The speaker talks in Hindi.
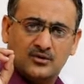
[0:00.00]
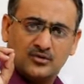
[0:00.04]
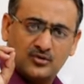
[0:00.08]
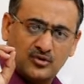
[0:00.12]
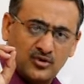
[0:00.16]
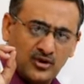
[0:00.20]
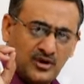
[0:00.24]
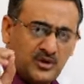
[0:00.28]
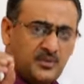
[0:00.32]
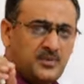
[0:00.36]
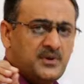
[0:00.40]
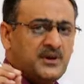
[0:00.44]

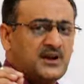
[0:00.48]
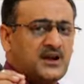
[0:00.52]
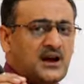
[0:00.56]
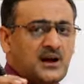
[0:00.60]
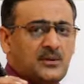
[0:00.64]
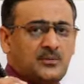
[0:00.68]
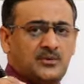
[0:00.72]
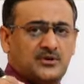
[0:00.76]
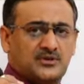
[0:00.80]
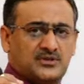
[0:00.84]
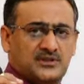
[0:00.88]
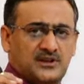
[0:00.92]
कोई भी
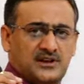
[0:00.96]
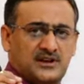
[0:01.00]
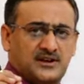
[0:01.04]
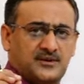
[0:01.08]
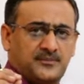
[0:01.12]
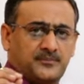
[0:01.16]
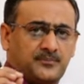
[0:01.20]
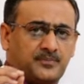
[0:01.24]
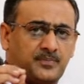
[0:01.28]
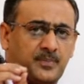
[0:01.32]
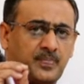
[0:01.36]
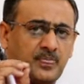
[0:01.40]
काम होता है
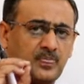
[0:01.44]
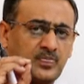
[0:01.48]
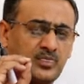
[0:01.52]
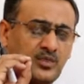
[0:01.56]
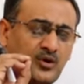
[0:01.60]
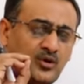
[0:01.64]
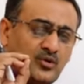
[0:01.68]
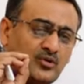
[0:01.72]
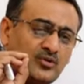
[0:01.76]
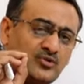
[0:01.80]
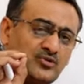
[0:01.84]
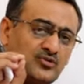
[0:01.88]

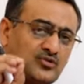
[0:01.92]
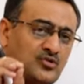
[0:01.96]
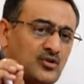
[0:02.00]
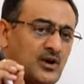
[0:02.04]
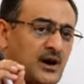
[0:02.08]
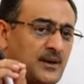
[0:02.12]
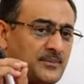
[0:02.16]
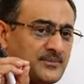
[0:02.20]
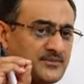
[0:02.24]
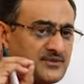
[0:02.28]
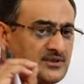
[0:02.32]
तो उसको आप